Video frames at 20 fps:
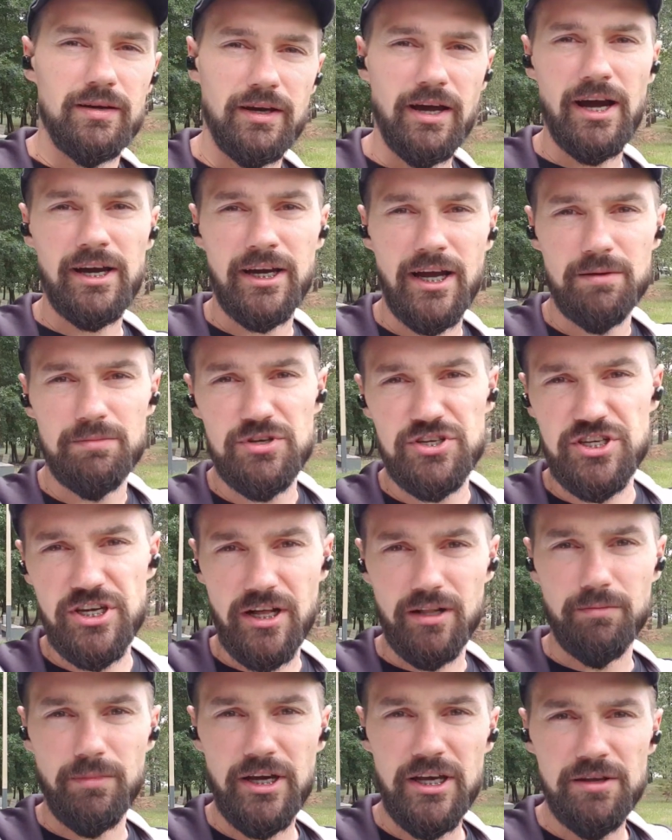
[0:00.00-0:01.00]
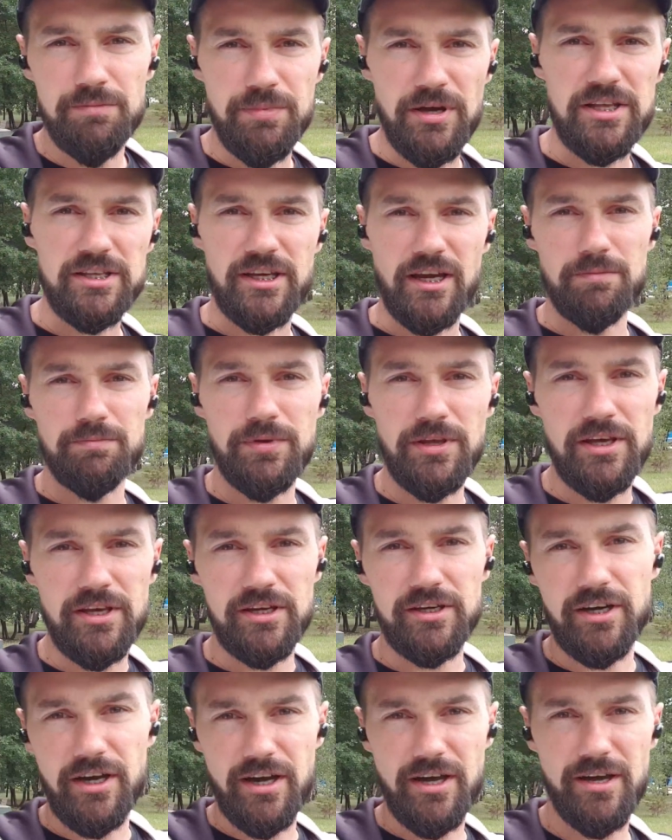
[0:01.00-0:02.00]
Как обещал, мои 5
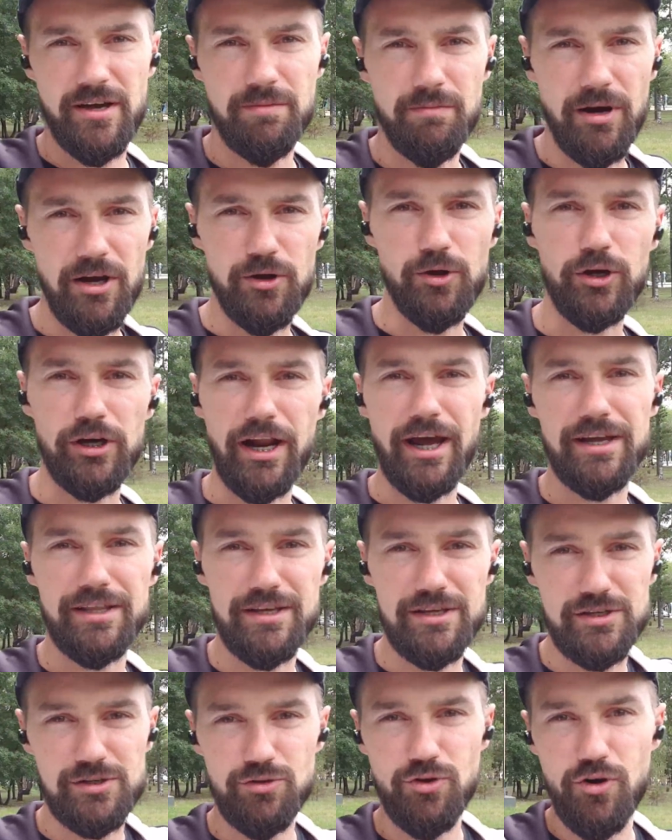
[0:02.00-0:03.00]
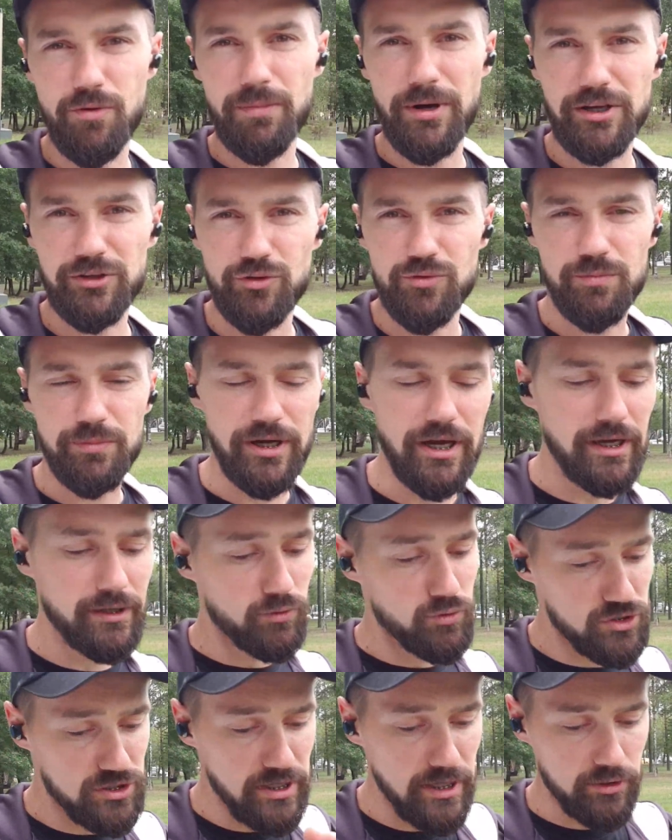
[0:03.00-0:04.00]
копеек, мое крайнее слово по этому
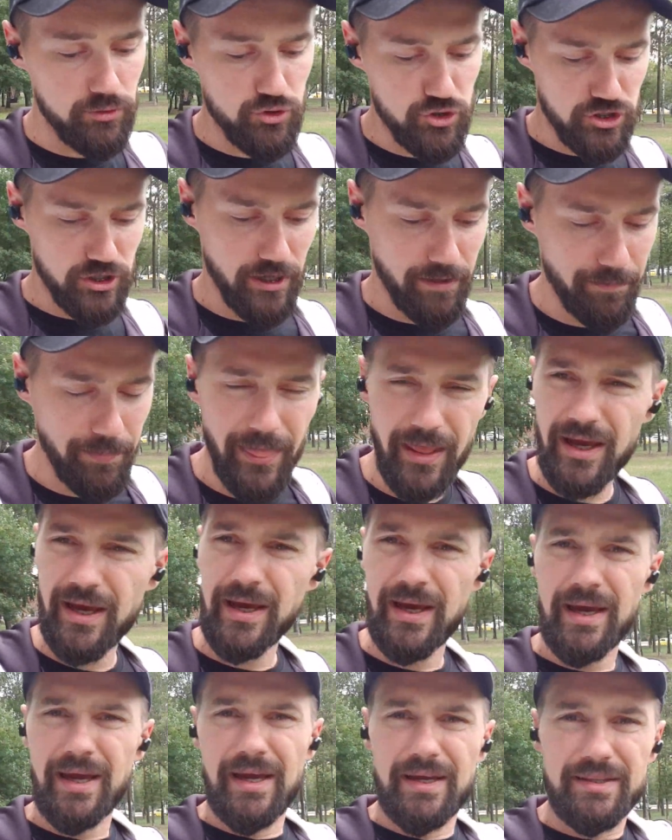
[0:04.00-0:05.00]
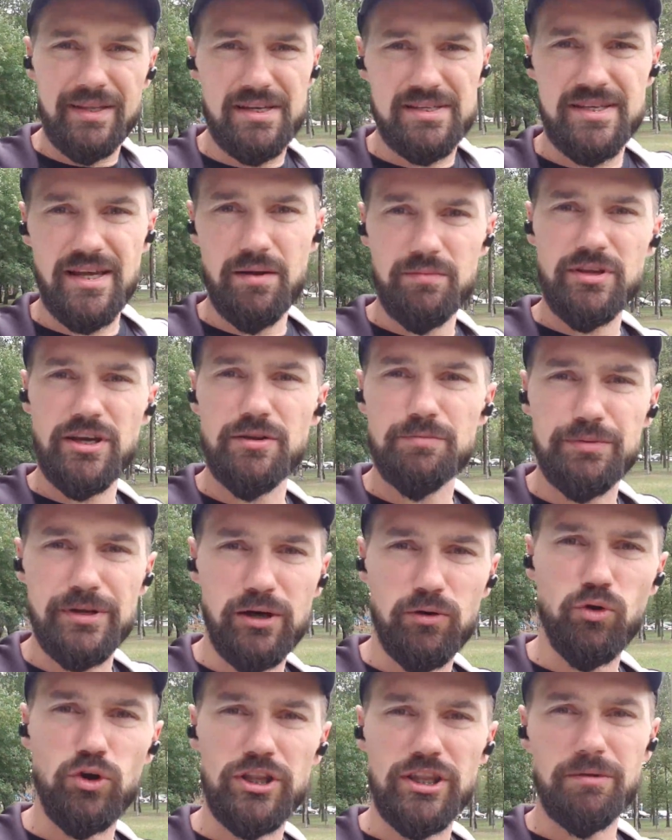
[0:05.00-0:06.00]
проекту следующее. На самом деле
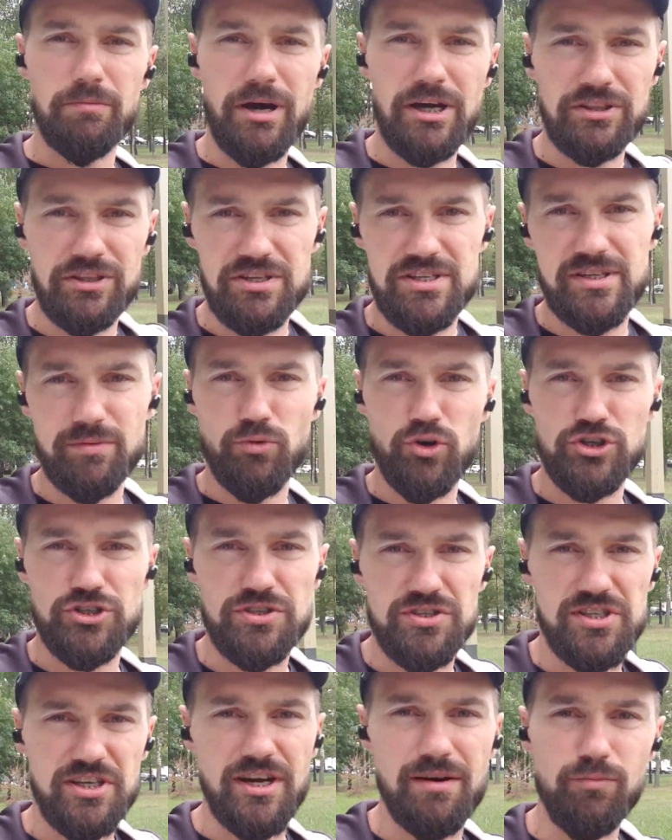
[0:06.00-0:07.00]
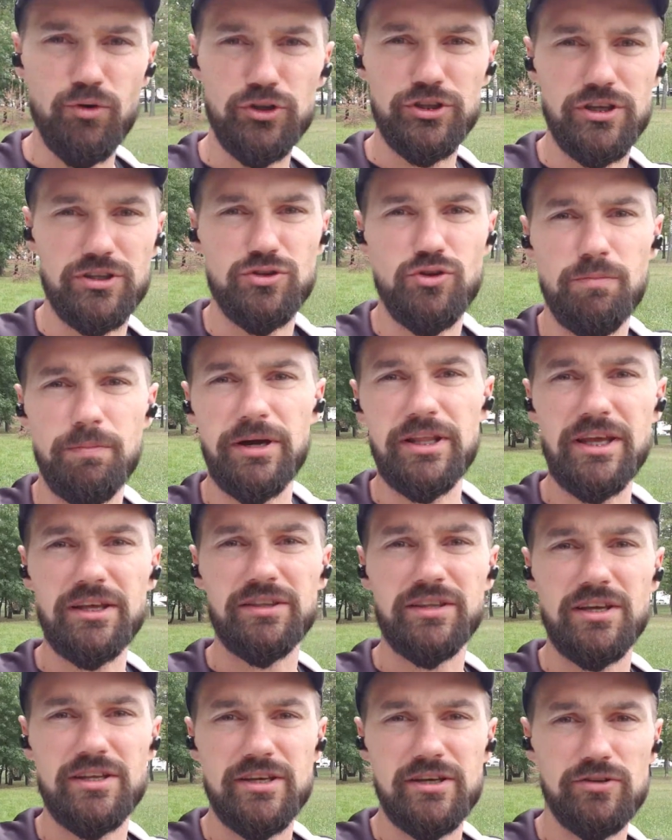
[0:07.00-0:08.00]
прикольно матрица, можно заработать, но
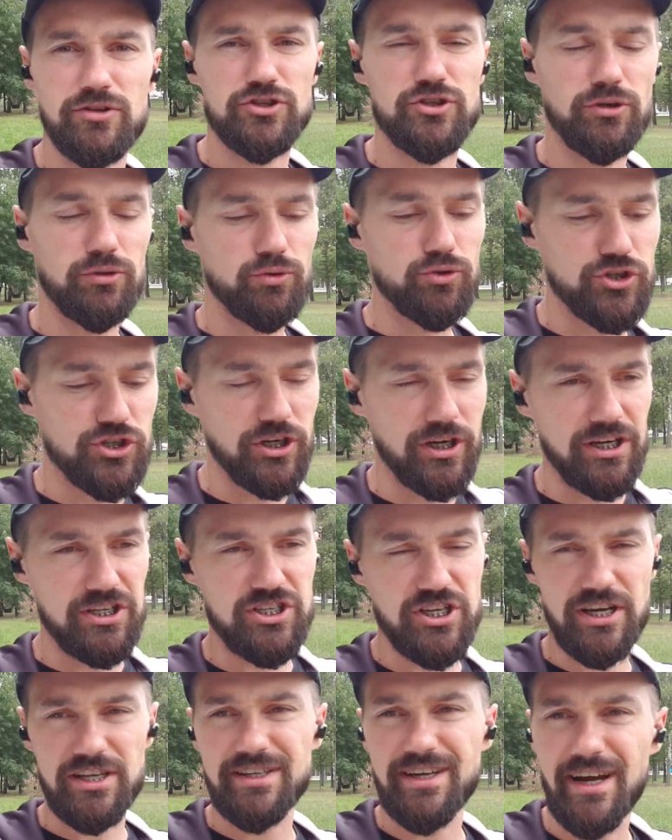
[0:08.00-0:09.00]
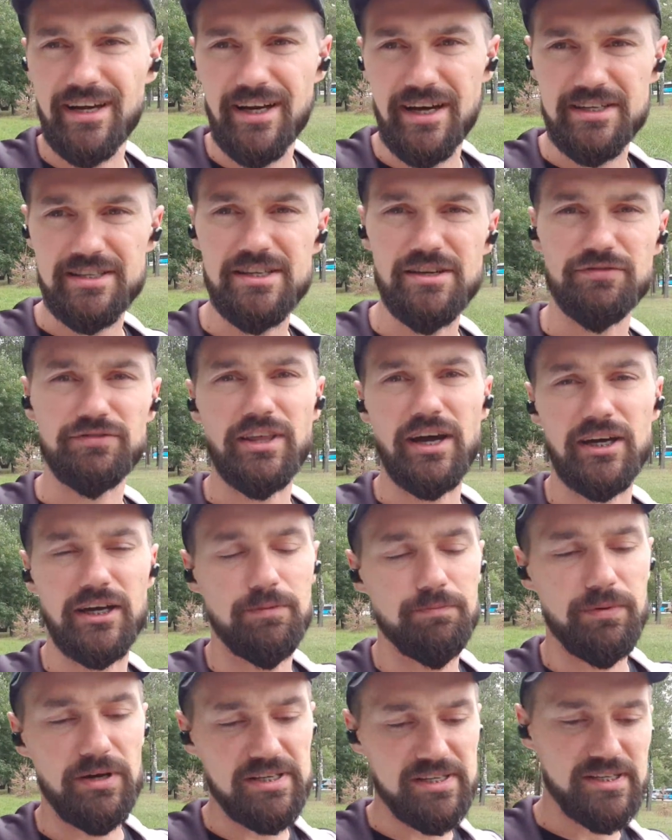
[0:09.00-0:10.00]
понятное дело, что лучше качать как актив, так и
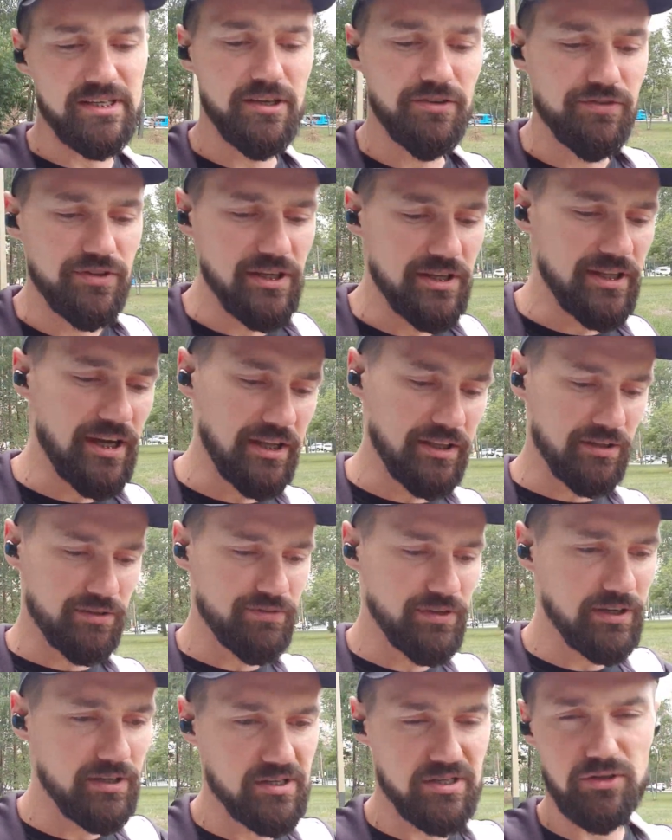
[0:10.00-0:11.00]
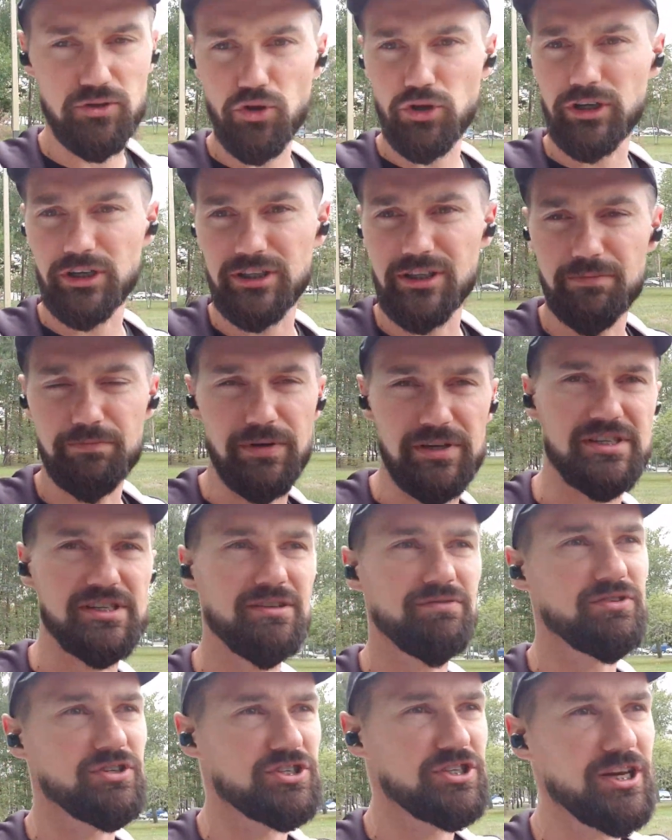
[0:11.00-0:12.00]
пассив. Не надо двигаться только на
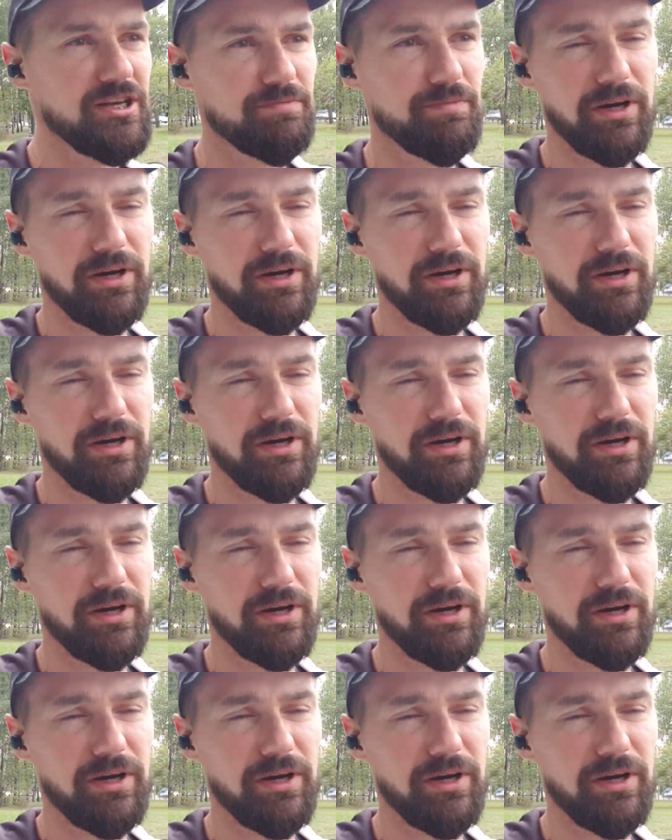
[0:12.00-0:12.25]
пассиве, ждать,